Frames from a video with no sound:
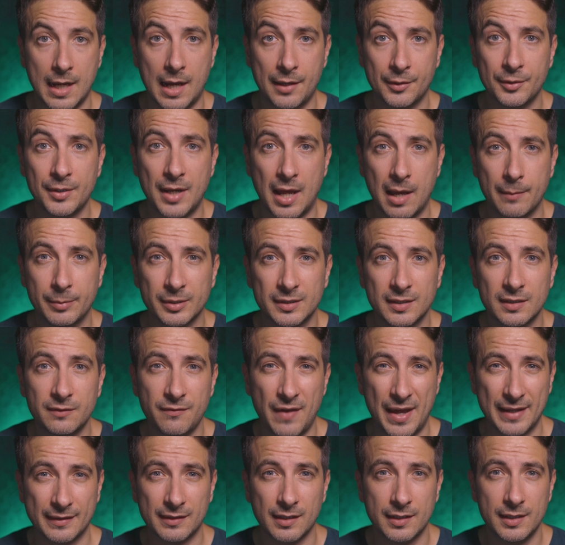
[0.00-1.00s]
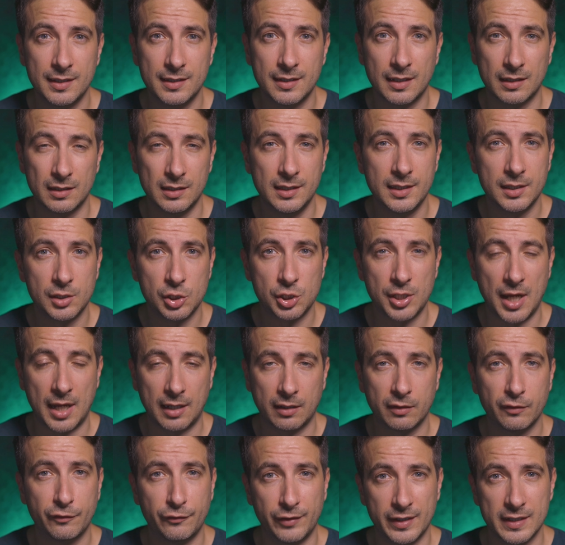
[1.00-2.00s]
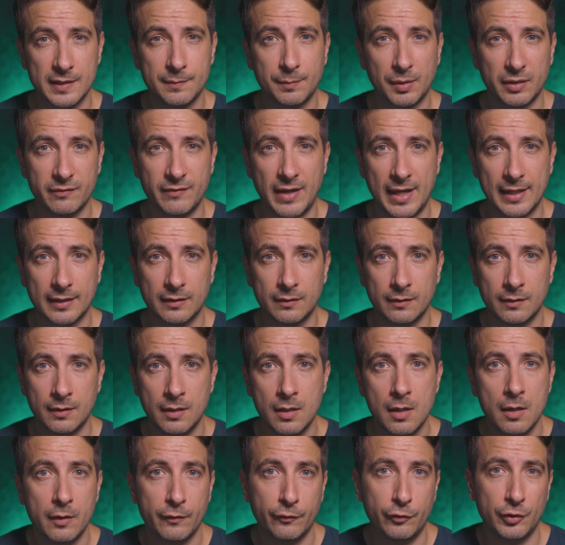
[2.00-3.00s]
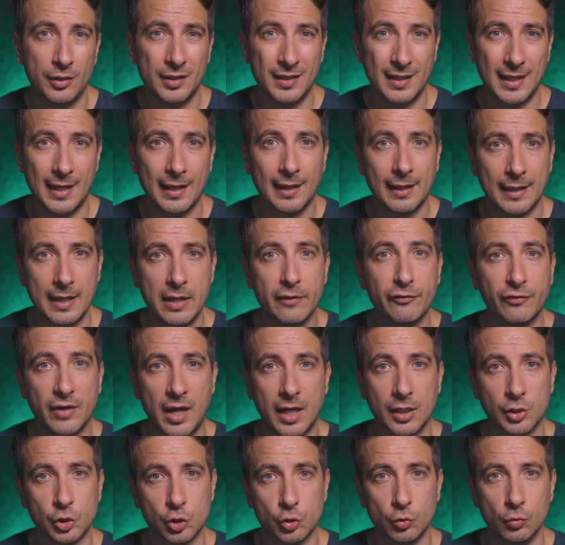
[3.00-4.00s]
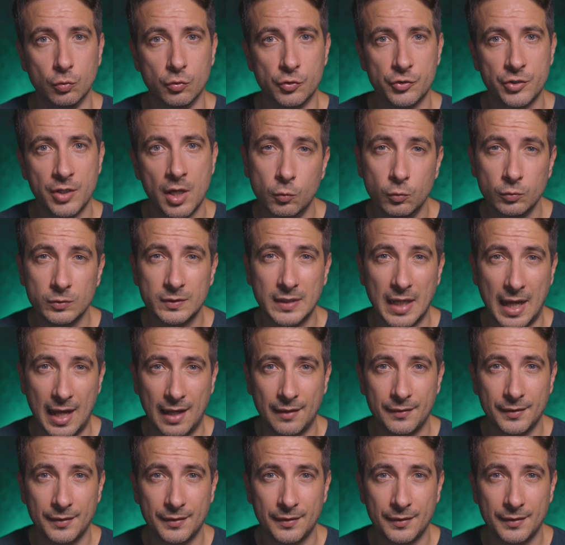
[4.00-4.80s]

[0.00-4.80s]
Canon arbeitet weiterhin an lichtstarken Festbrennweiten für den RF-Anschluss, unter